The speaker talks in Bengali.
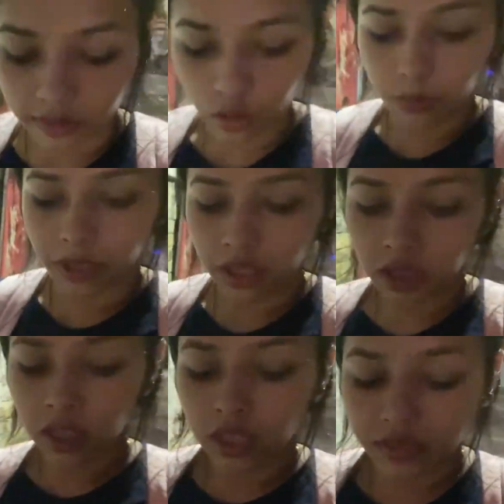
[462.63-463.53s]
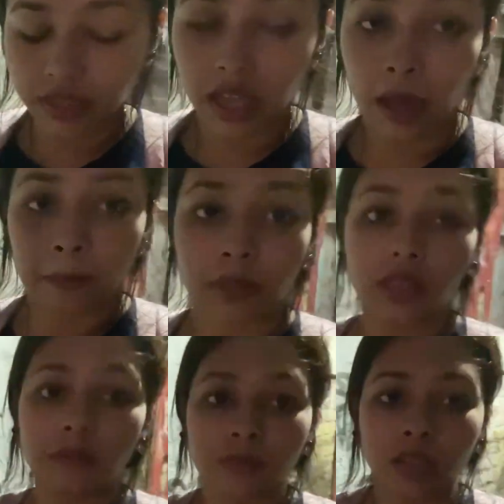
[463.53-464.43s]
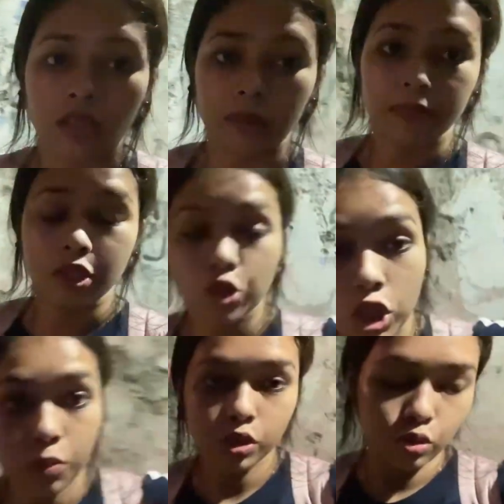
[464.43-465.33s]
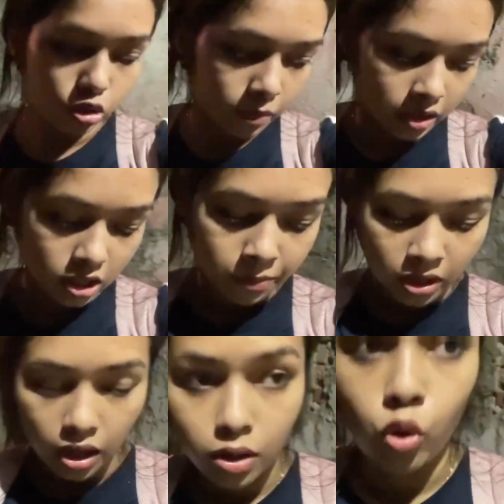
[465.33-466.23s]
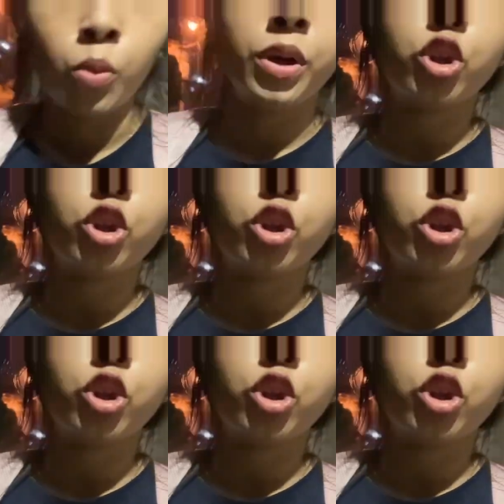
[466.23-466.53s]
এত ভিড় যে আমি মানে ভিডিওটা অবধি করতে পারছি না মানে হুমড়ি